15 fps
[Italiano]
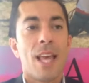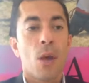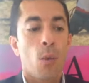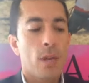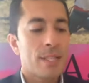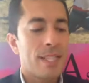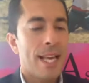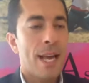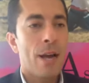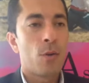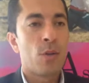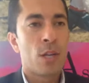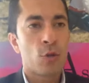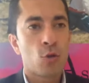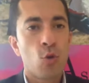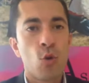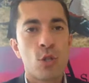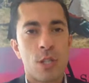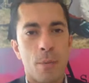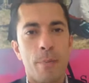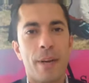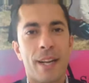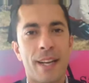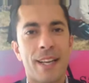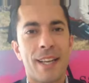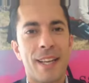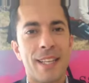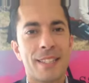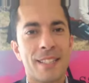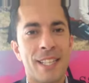Questa è una scusa per
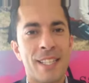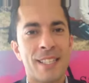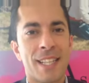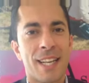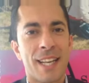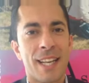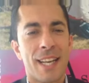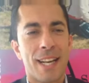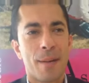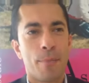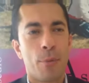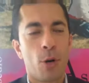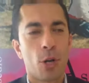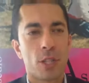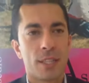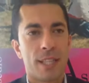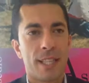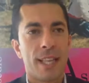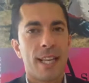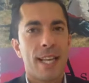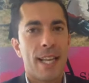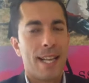eh, stringere rapporti.